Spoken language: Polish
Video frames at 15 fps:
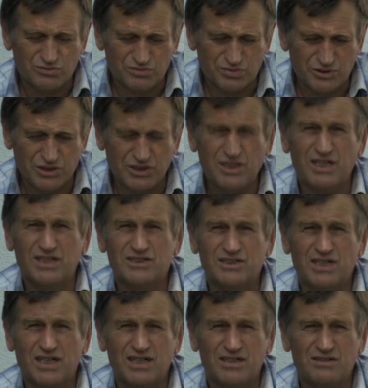
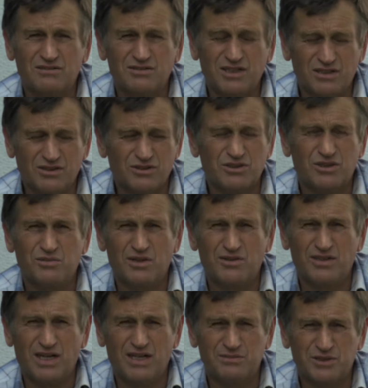Przyjeżdża
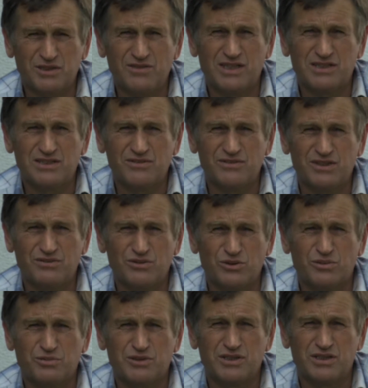jednoosobowo, ale przeważnie we
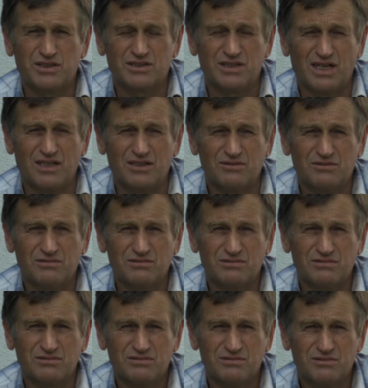dwóch przyjeżdżają.
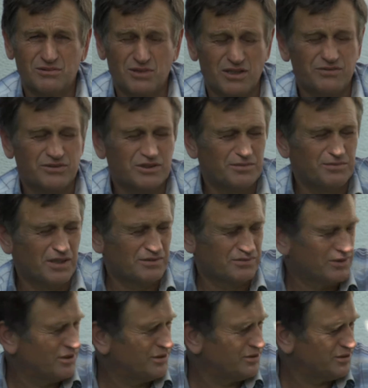Łowczy pan
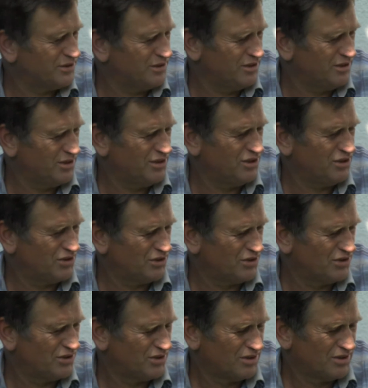Woś i
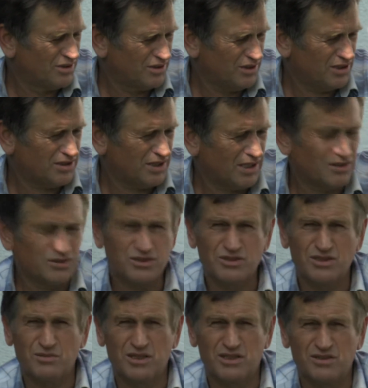jeszcze jakaś
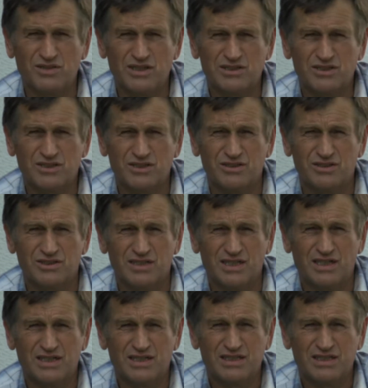osoba towarzysząca.